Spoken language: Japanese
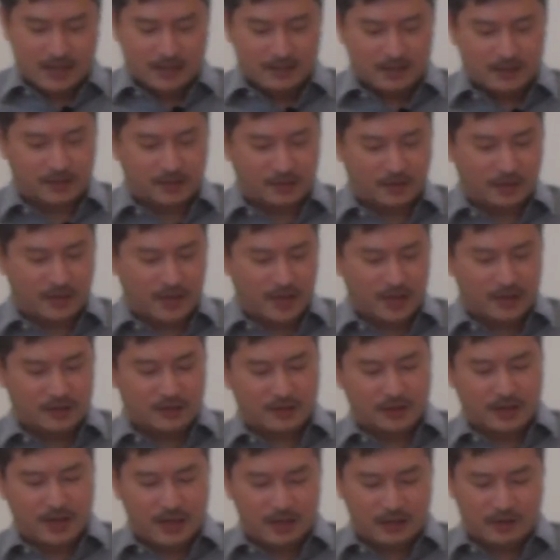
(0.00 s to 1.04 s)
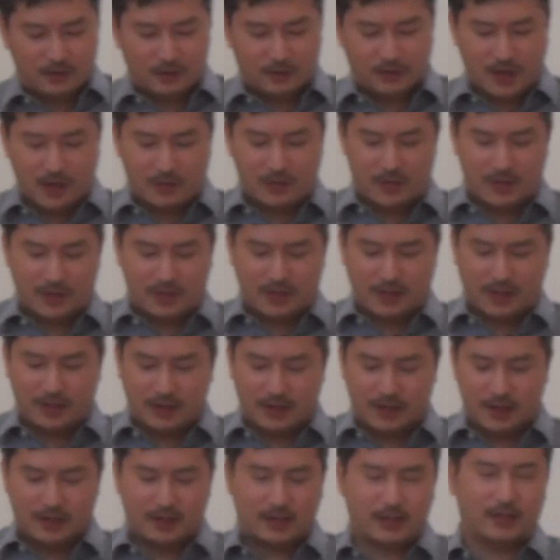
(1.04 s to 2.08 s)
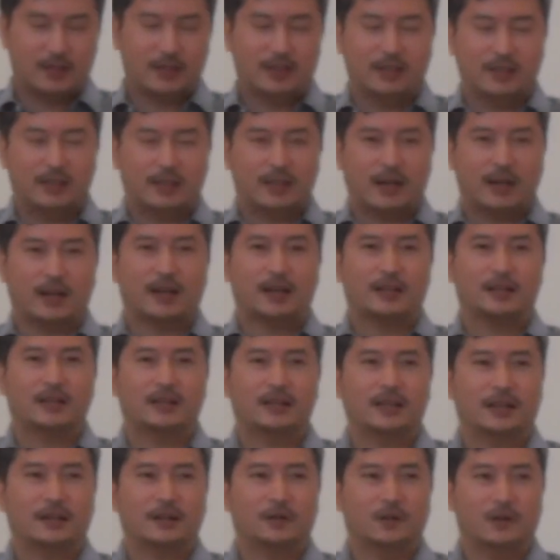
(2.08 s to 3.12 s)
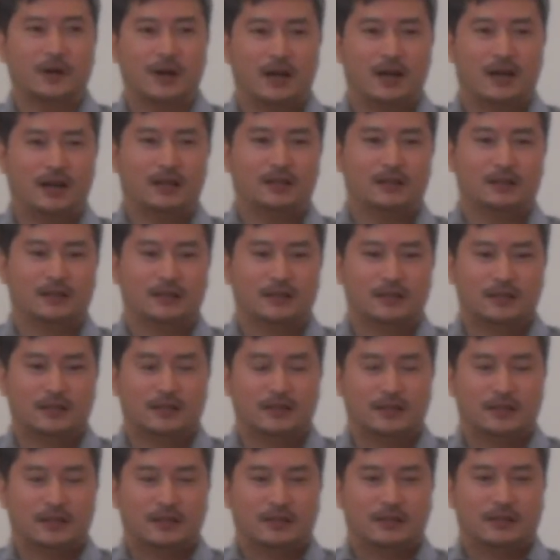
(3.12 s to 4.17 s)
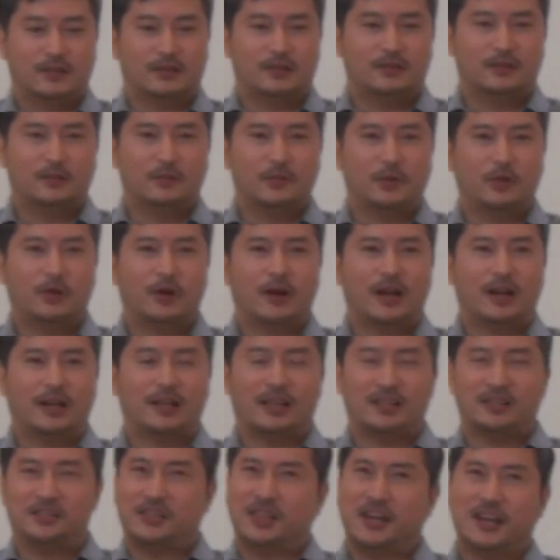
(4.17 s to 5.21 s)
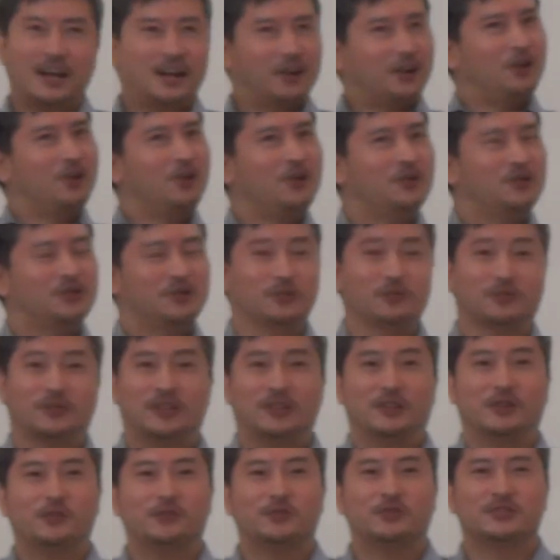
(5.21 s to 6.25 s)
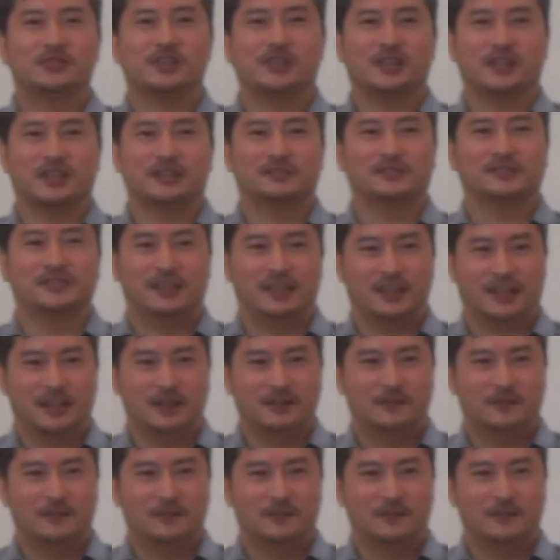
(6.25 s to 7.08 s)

実はイスラエルの民に決定的に欠けてたのは絶望から立ち上がろうっていう気力じゃなくて